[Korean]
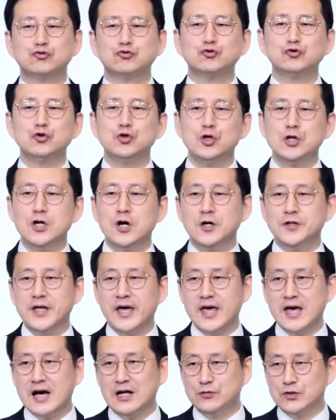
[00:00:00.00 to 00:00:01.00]

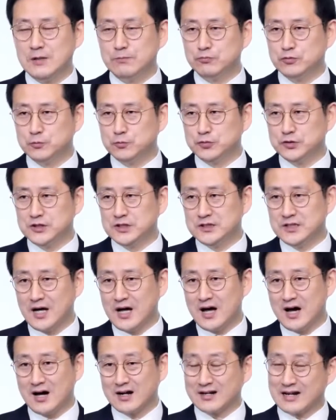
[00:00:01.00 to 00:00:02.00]
훈련해야 될
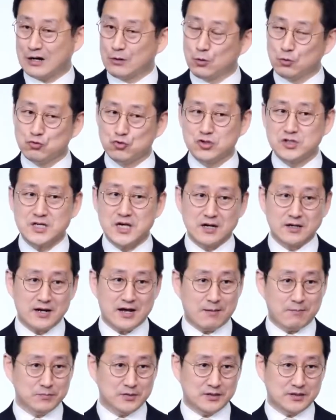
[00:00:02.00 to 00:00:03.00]
부분이다라고 주장을
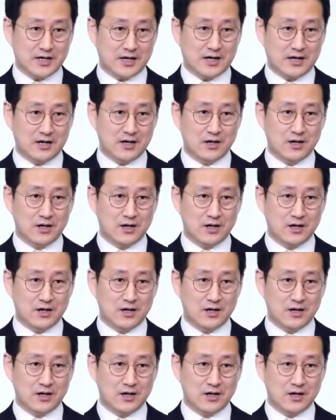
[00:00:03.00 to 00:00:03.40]
합니다.